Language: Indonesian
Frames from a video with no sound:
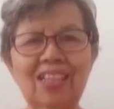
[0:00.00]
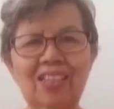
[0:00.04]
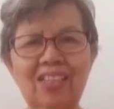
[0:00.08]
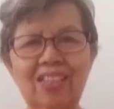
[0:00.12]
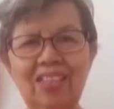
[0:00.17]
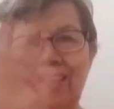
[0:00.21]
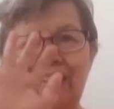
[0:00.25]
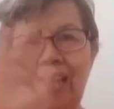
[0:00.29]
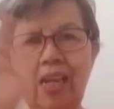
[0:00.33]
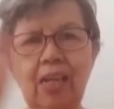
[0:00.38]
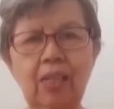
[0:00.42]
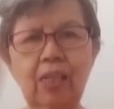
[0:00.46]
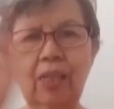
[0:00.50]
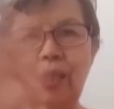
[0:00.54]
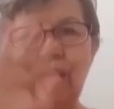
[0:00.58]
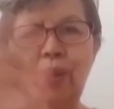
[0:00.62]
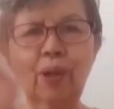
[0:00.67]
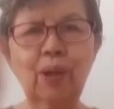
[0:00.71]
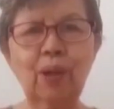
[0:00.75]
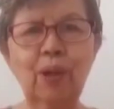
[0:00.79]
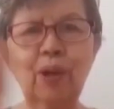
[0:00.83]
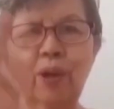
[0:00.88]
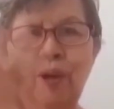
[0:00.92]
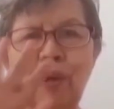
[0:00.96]

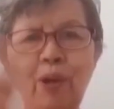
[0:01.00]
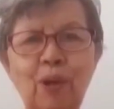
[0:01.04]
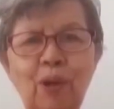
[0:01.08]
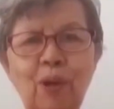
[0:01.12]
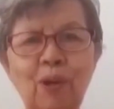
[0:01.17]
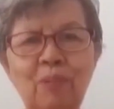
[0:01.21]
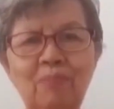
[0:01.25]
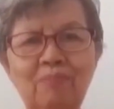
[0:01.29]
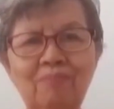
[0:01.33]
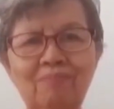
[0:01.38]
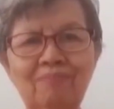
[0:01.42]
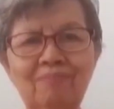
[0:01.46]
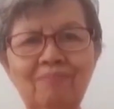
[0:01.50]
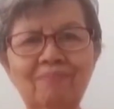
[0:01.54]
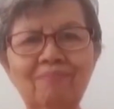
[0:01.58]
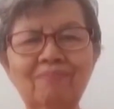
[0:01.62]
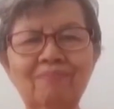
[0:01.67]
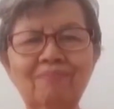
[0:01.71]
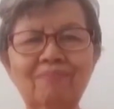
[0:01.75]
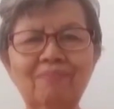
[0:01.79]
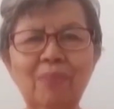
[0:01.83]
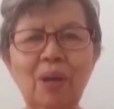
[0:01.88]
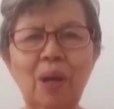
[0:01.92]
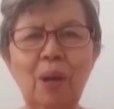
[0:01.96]
Shalom,
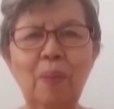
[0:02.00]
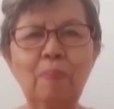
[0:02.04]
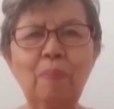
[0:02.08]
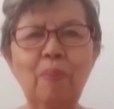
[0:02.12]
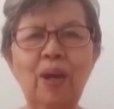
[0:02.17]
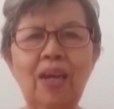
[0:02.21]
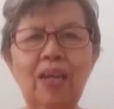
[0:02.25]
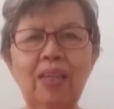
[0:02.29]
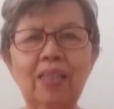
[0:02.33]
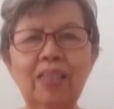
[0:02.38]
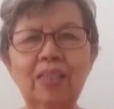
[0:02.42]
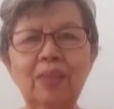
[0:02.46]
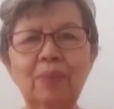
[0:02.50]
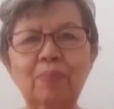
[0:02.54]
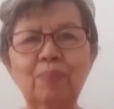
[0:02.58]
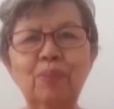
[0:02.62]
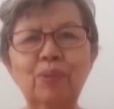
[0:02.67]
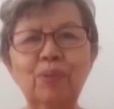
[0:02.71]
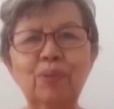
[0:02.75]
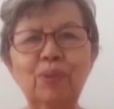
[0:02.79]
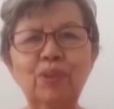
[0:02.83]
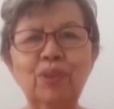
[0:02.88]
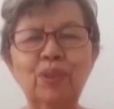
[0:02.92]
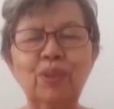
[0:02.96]
Bapak,
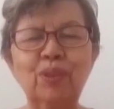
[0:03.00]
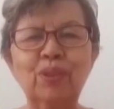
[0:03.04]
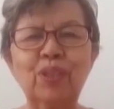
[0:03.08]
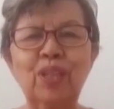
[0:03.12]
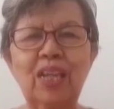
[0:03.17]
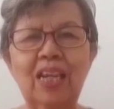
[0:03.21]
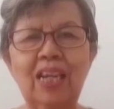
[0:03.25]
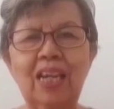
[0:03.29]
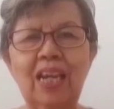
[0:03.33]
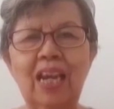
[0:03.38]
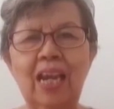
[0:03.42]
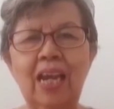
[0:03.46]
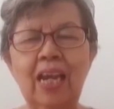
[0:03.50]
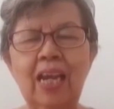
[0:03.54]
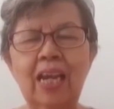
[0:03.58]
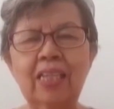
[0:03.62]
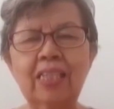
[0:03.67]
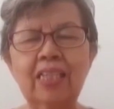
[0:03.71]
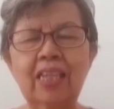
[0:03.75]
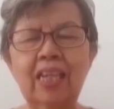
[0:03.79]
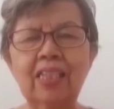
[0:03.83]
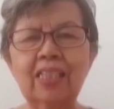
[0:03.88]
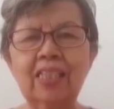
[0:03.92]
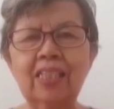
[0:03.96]
Ibu,
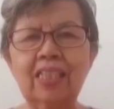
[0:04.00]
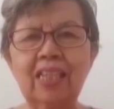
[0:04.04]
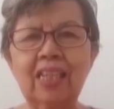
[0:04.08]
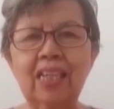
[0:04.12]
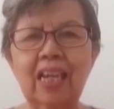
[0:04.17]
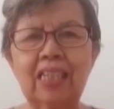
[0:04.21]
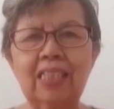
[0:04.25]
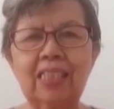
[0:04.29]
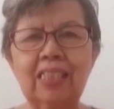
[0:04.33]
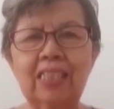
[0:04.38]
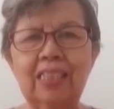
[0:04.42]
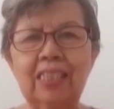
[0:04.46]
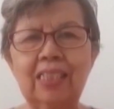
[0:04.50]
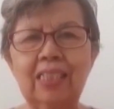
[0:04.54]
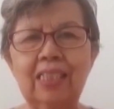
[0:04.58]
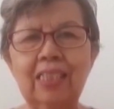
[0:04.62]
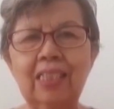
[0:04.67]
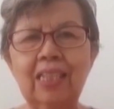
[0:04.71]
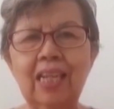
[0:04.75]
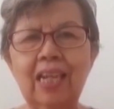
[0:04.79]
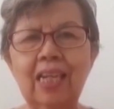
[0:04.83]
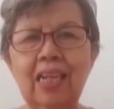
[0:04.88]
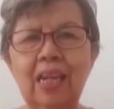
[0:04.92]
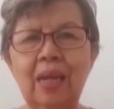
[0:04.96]
Saudara yang terkasih
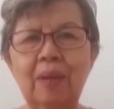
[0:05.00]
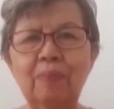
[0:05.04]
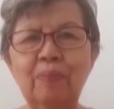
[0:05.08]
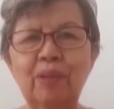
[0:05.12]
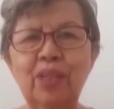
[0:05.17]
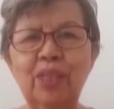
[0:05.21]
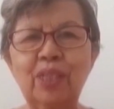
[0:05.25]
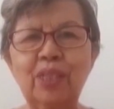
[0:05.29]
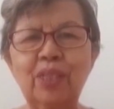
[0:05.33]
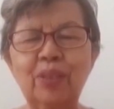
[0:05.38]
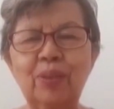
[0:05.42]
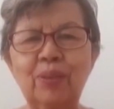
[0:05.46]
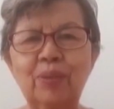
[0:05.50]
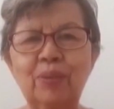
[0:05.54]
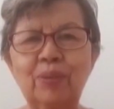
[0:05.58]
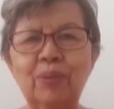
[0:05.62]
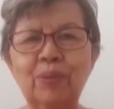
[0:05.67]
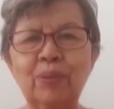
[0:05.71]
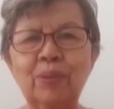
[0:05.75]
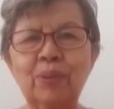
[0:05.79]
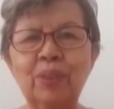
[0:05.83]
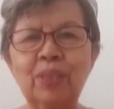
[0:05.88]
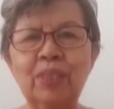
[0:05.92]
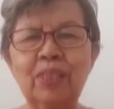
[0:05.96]
di dalam
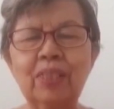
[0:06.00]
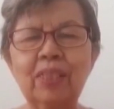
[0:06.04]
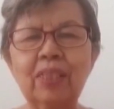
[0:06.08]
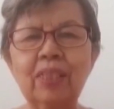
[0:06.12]
Kristus.